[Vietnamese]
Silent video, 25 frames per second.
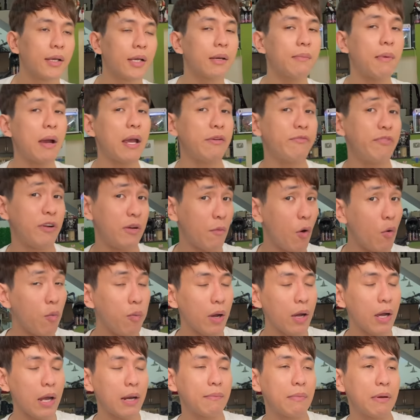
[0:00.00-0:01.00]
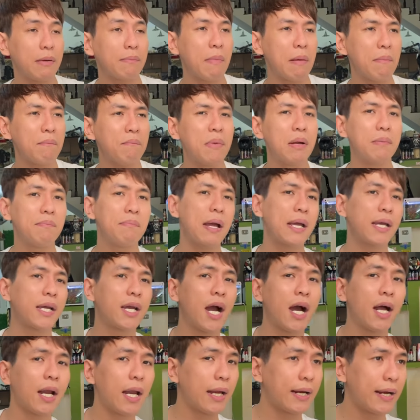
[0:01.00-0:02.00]
cái bay facebook á, anh em bấm minh
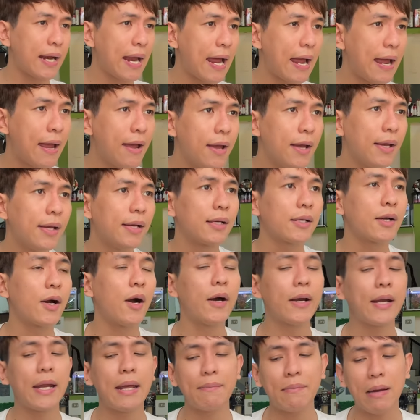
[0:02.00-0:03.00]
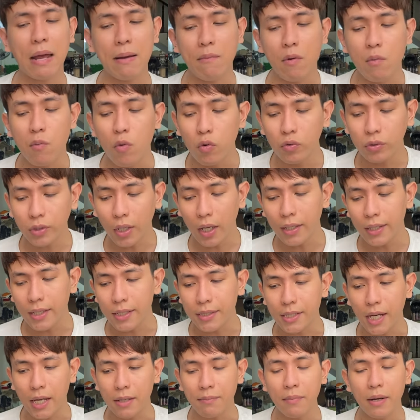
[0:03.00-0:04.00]
biker là ra còn anh em nào mà muốn tới
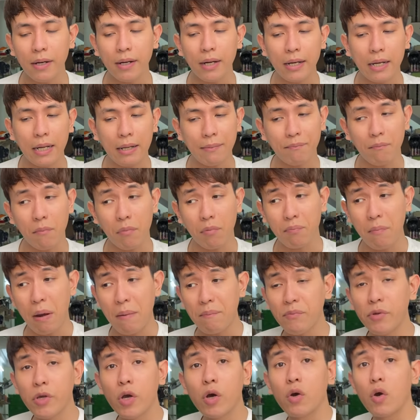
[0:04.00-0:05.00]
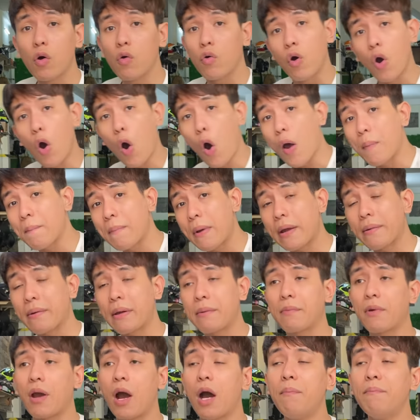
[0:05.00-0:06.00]
địa chỉ minh anh em bấm vô google anh em
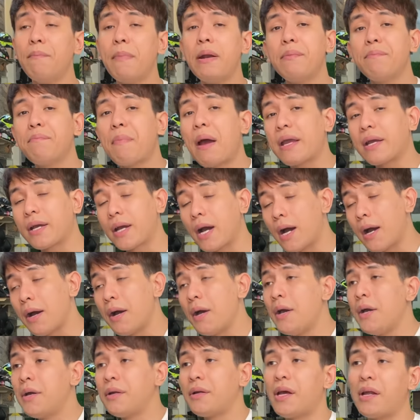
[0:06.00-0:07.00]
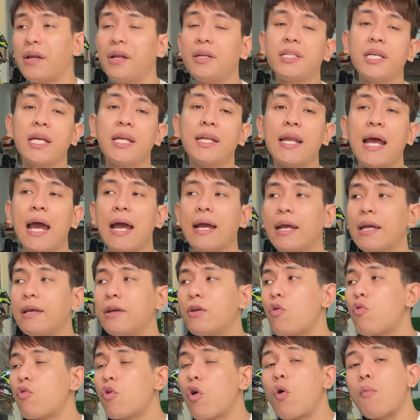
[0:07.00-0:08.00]
em gõ minh biker thì nó sẽ ra cái
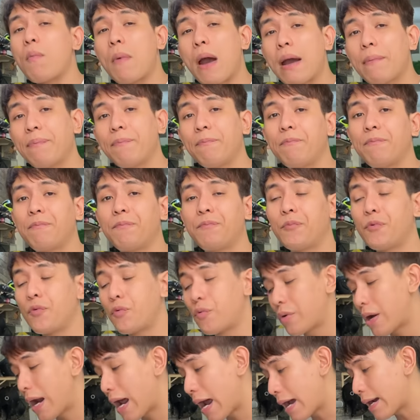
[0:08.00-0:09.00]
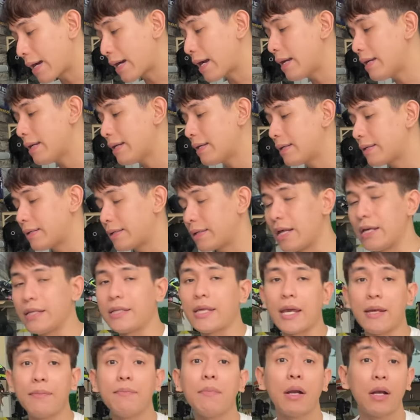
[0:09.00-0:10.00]
google map ra cái địa
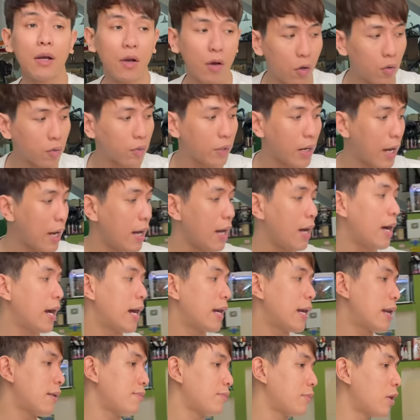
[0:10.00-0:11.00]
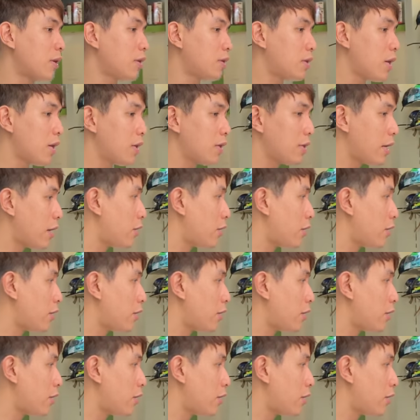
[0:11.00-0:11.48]
chỉ mình luôn đó anh em tới chơi